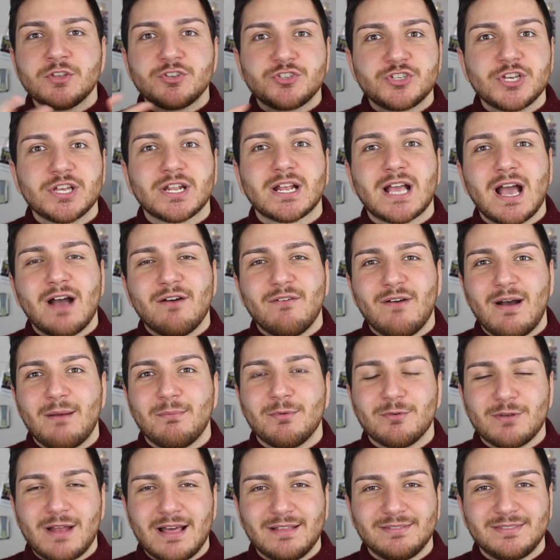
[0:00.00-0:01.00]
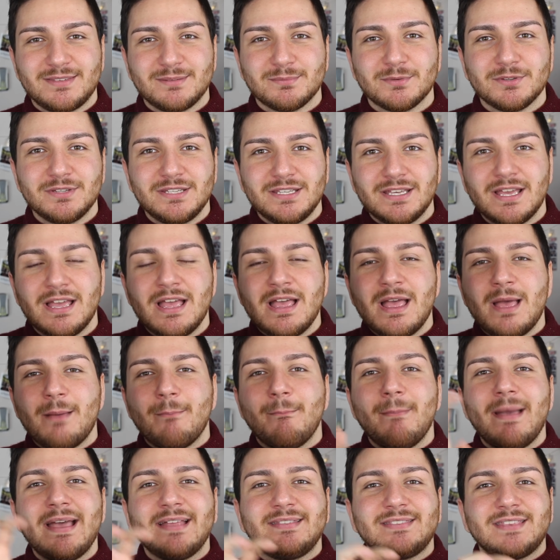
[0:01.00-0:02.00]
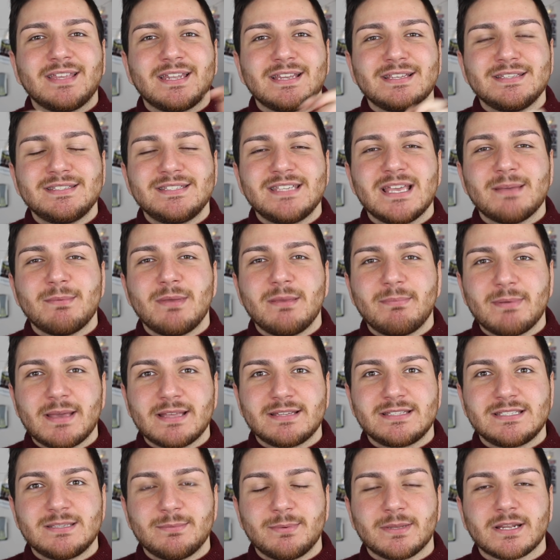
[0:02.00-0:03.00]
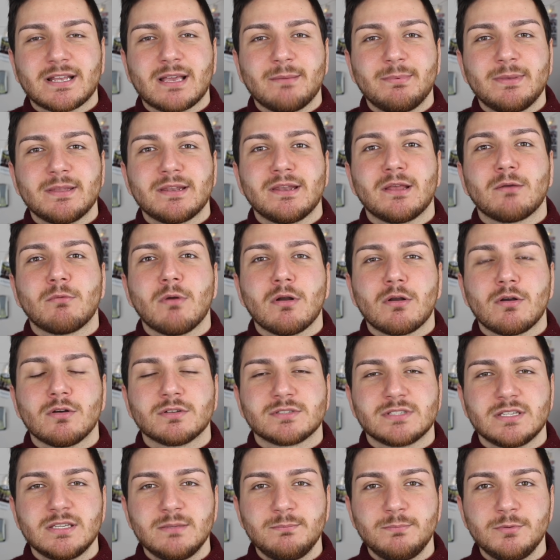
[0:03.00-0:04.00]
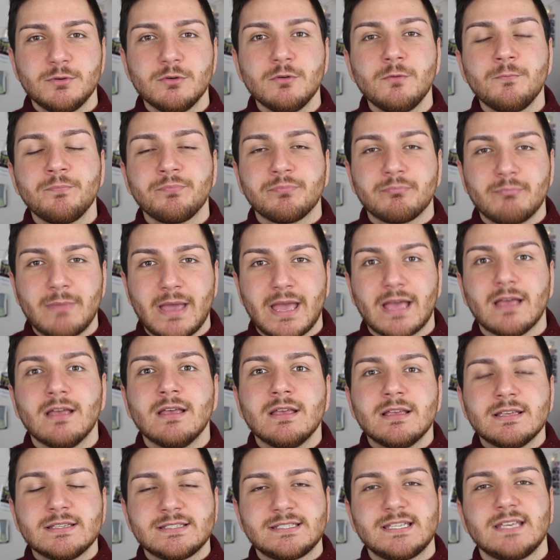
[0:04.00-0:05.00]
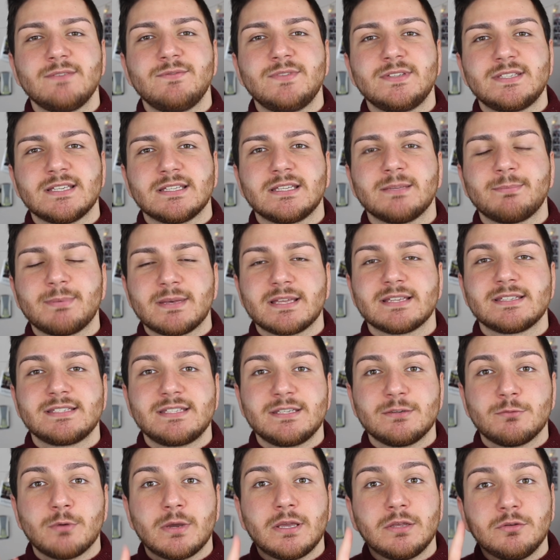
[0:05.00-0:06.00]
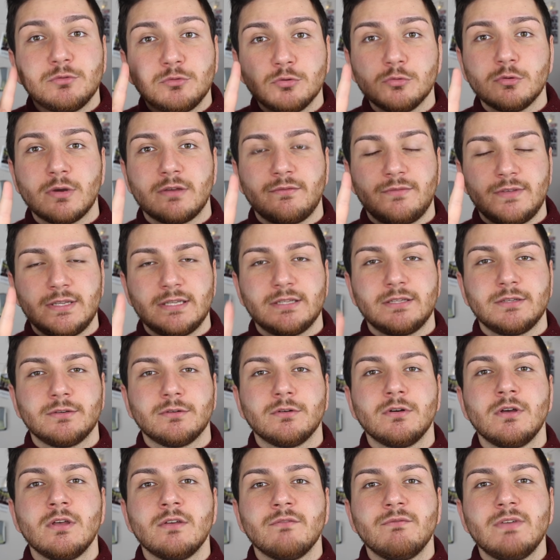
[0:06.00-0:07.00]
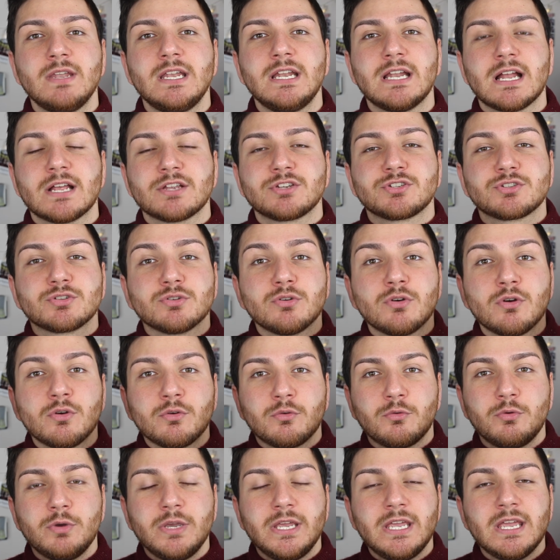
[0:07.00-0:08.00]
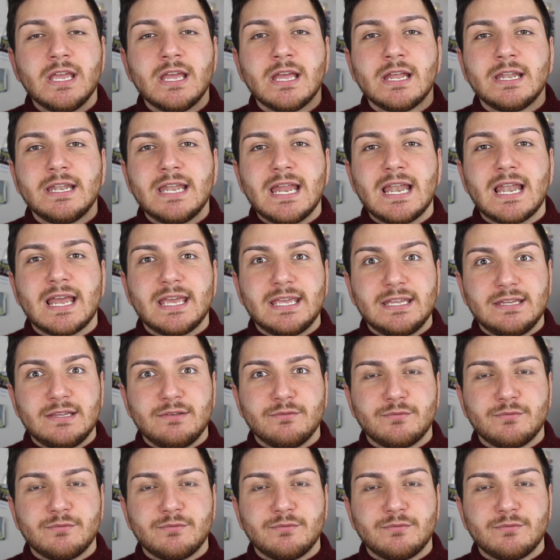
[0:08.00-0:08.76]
cercavamo un attimo di mettere insieme i pezzi per capirne qualcosa di più, beh, se vi siete persi quei due video ve li lascio qui nella i di